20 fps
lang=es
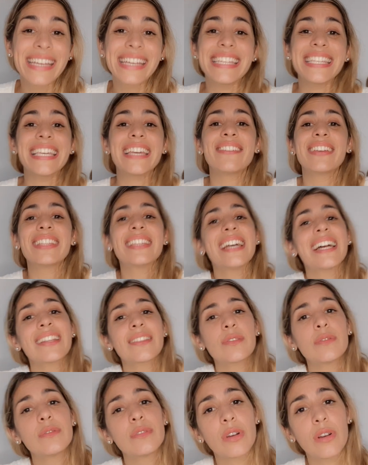y
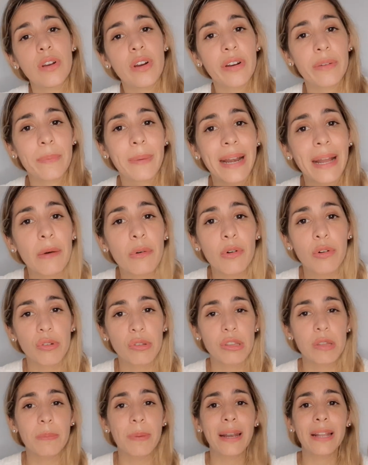evitarte un dolor para
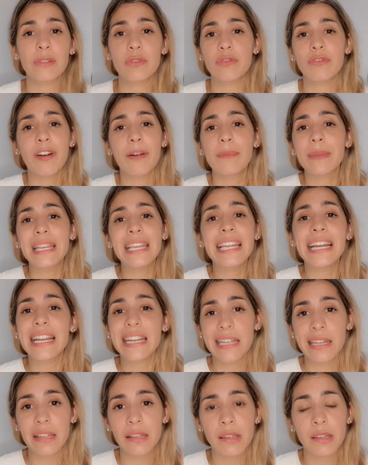vos y para tus
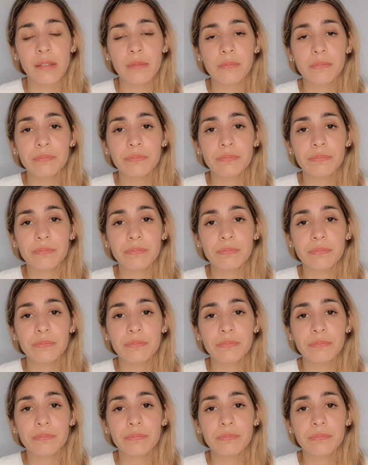familiares,